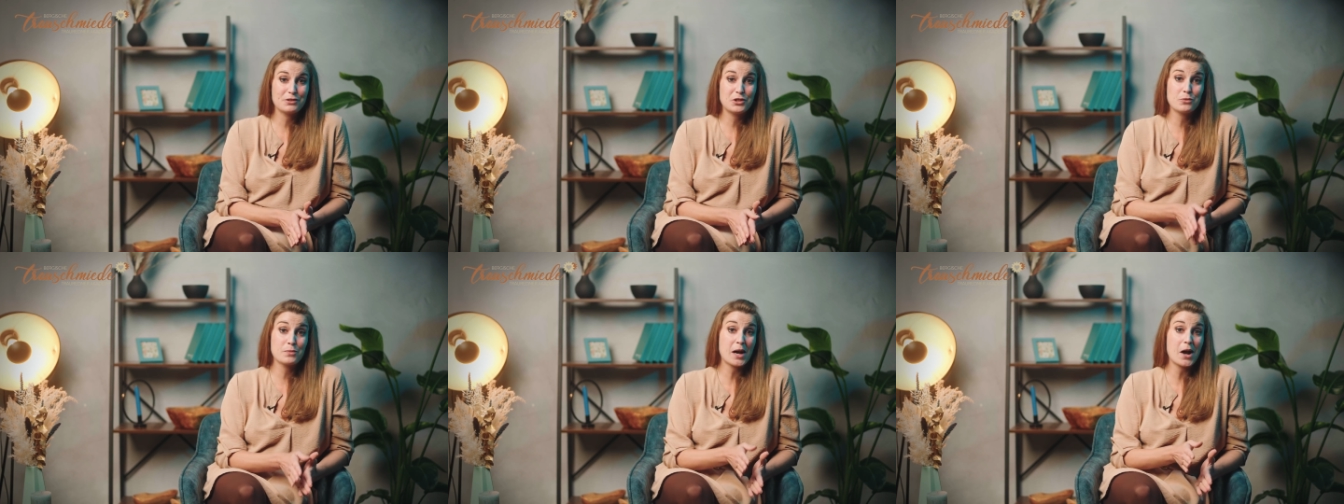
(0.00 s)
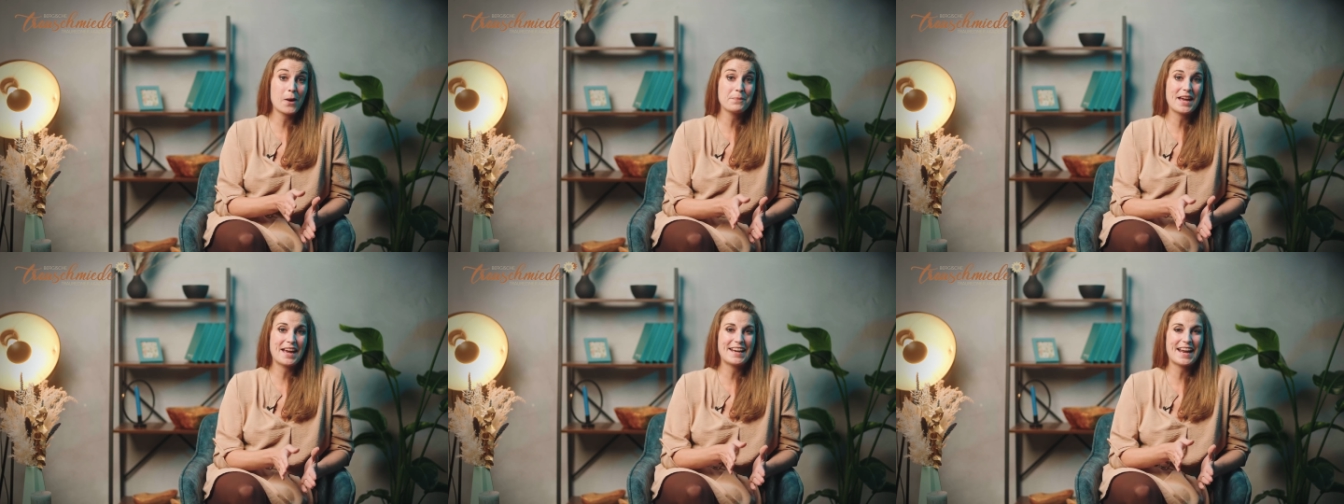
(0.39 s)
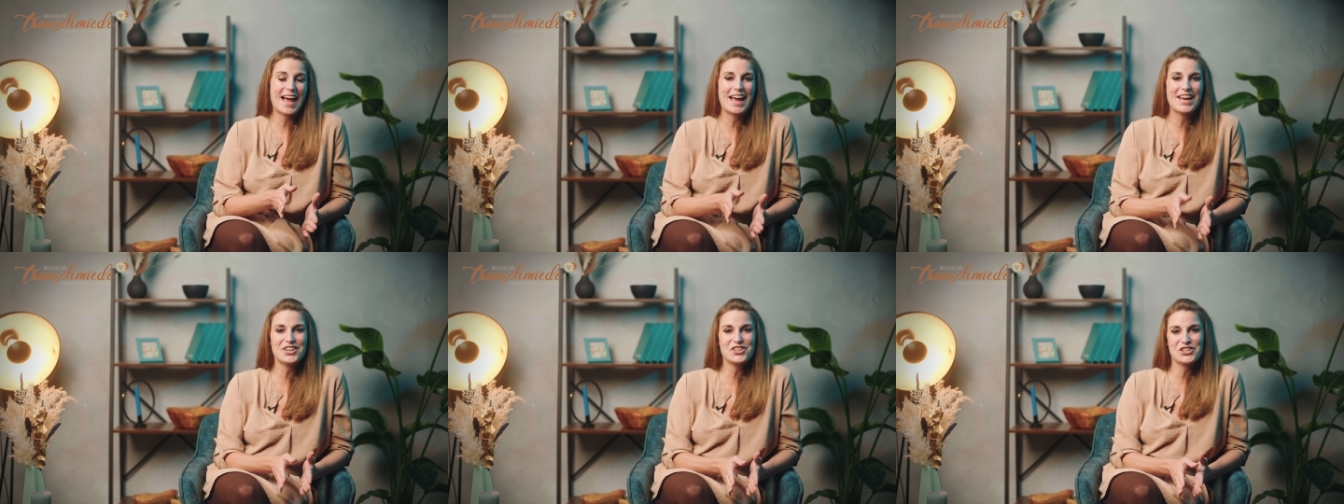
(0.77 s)
wie du überhaupt einen
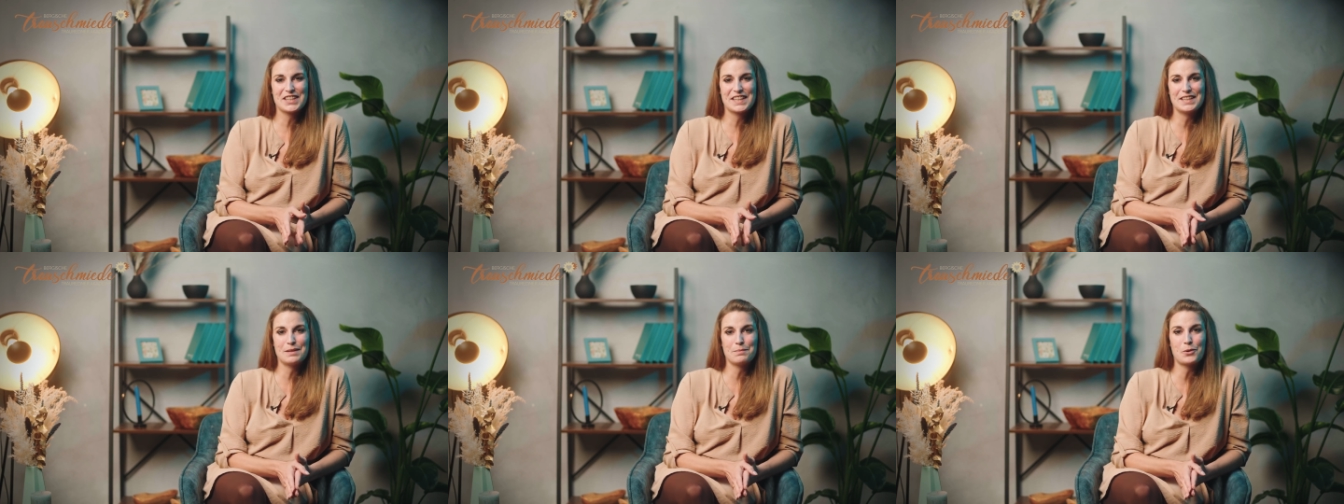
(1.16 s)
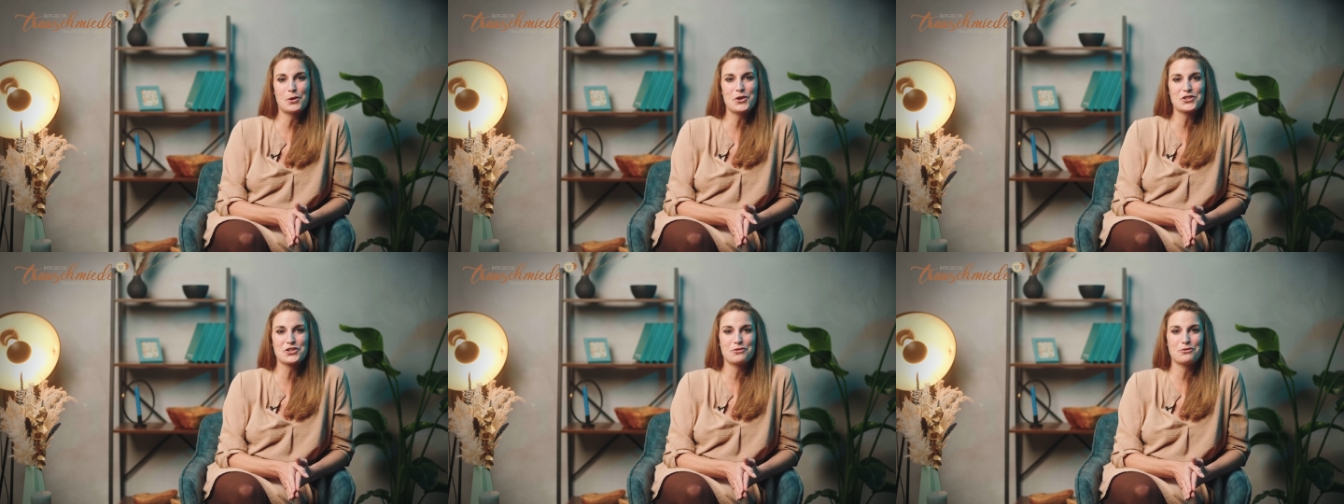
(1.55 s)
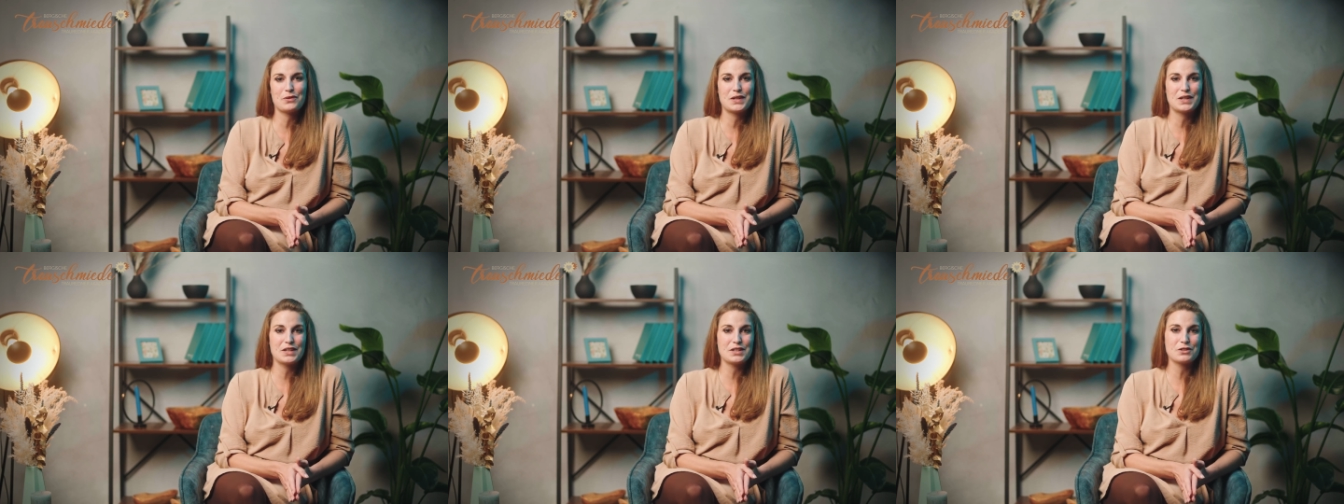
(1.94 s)
Einstieg in die Branche
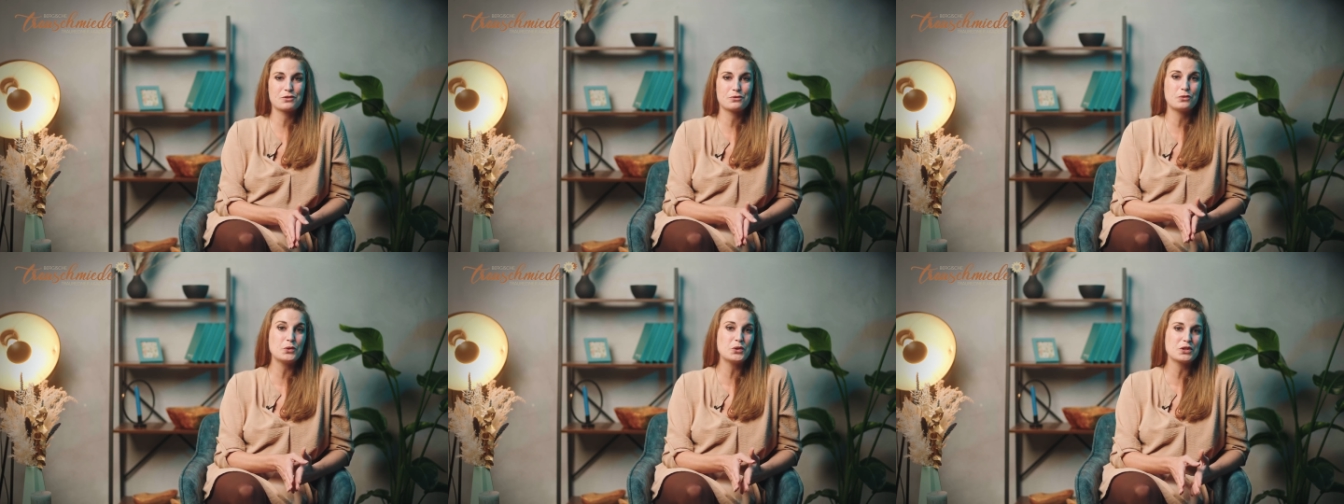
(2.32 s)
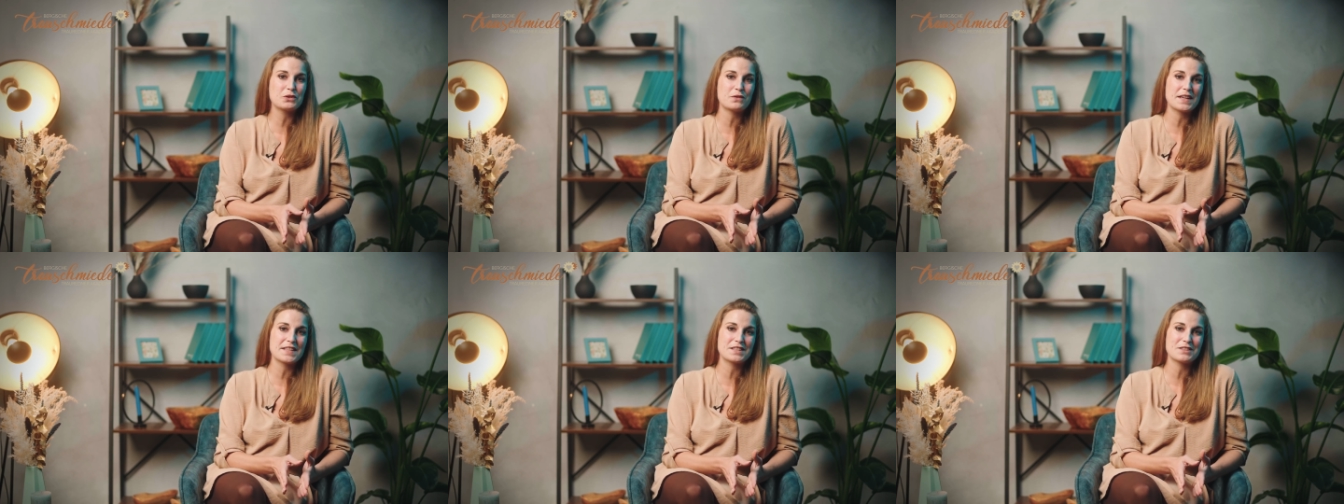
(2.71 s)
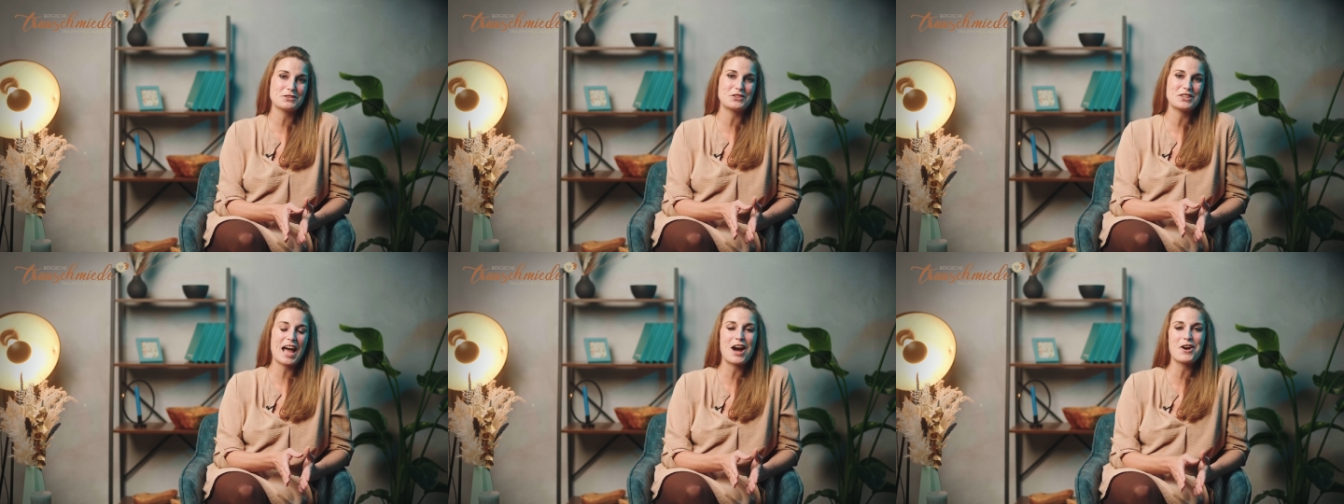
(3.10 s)
findest, Fuß fassen
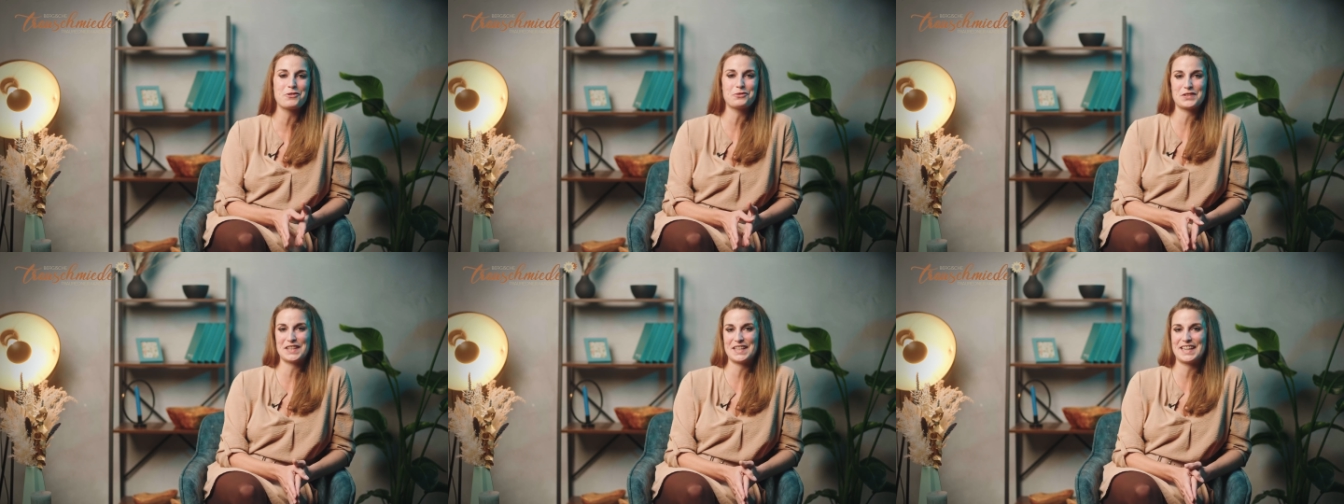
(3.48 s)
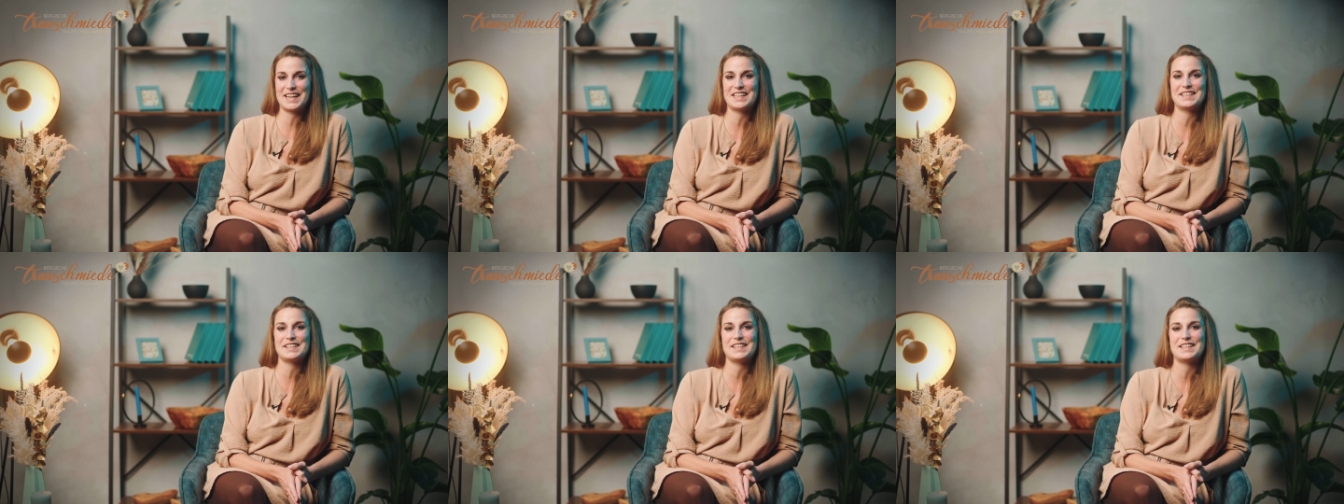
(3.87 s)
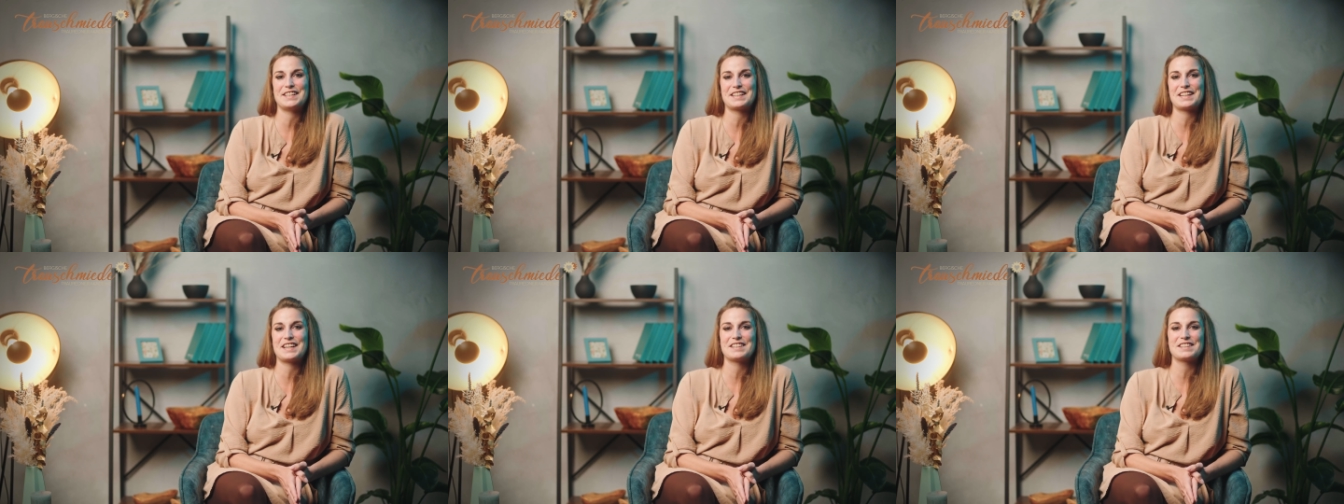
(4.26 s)
und Aufträge
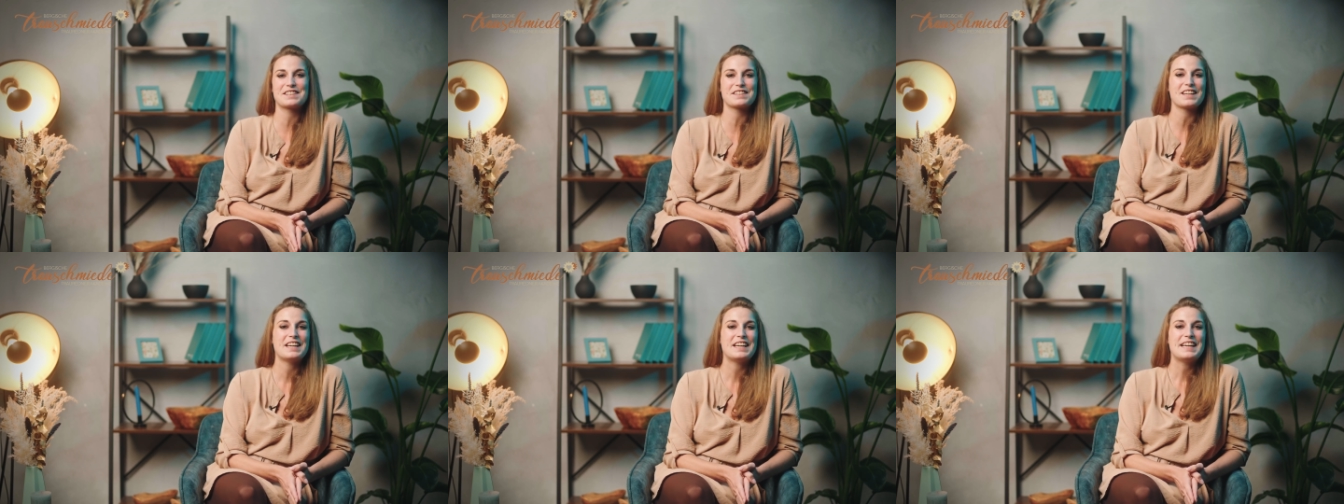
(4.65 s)
erzielen kannst.